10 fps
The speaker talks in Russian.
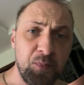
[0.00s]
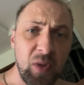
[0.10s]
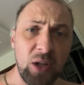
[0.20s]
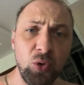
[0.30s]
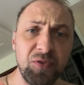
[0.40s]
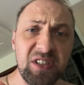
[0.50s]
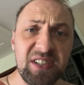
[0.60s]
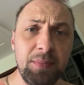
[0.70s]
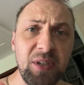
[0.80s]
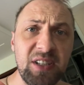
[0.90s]
А ну,
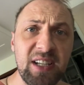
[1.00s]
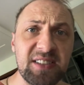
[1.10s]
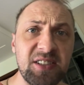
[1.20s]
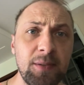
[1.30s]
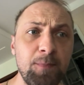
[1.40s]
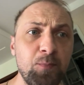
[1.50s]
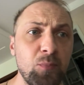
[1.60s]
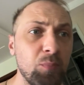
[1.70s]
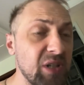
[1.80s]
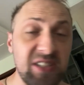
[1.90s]
внезапный тест.
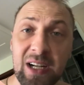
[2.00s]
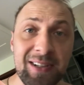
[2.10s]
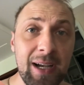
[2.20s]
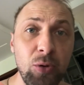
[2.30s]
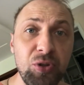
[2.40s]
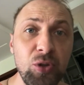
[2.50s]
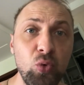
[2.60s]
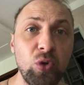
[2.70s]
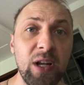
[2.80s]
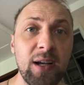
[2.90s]
Быстро нахуй, не
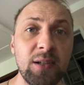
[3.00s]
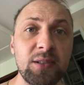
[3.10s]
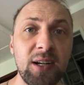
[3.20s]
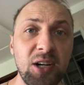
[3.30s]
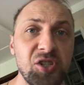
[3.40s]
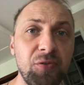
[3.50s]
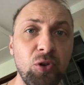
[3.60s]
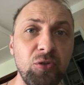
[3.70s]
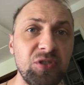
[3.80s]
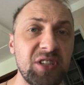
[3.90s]
гугля. Как
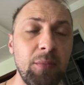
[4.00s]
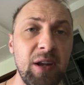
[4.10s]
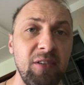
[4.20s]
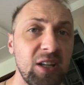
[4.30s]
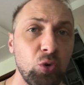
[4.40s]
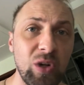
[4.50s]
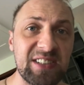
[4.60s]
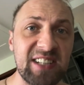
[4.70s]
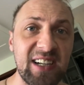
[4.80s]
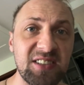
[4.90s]
расшифровывается аббревиатура
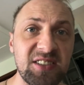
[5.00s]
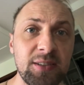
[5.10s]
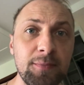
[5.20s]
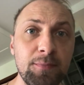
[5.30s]
ЗАГС.